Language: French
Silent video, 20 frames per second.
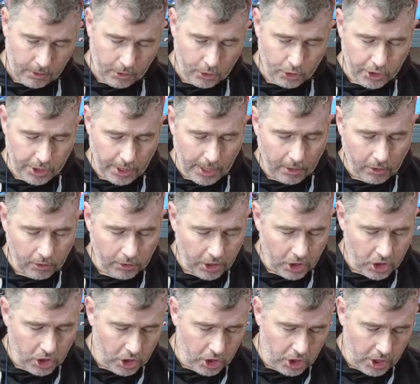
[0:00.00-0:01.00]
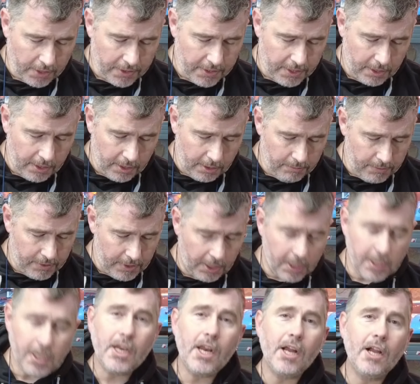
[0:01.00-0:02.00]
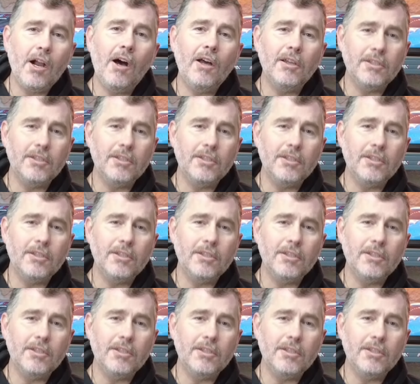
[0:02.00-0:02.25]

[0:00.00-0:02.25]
En général, quand on chez RC Team, c'est qu'il y a de